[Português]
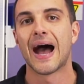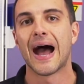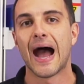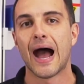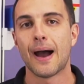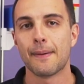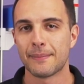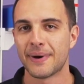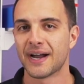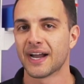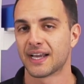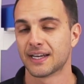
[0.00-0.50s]

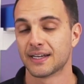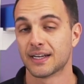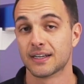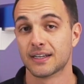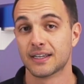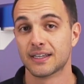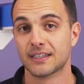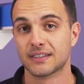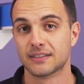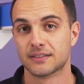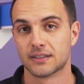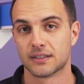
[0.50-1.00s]
A máquina
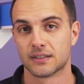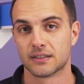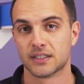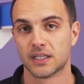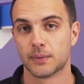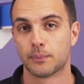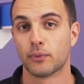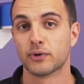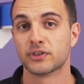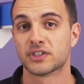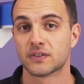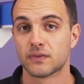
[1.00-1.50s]
laser,
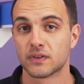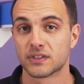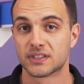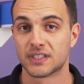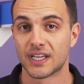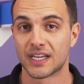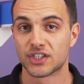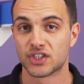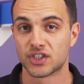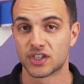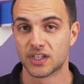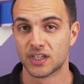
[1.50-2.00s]
depois que você
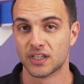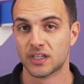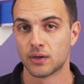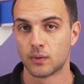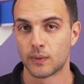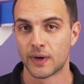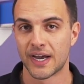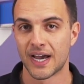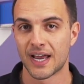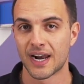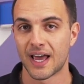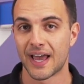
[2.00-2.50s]
adquiriu
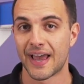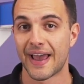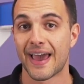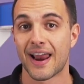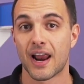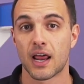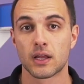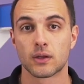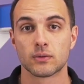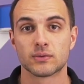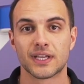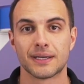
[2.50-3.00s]
ela,
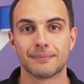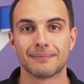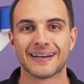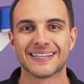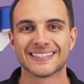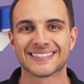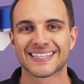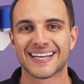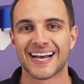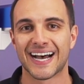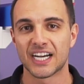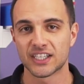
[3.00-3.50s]
ela não tem
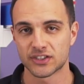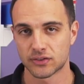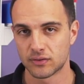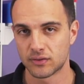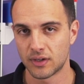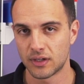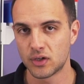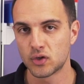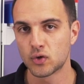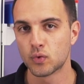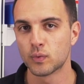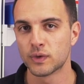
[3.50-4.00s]
mais gasto
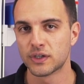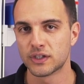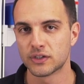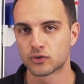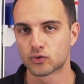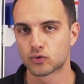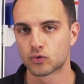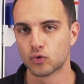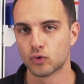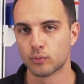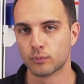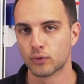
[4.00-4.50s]
nenhum em
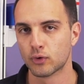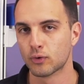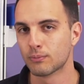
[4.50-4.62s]
insumo.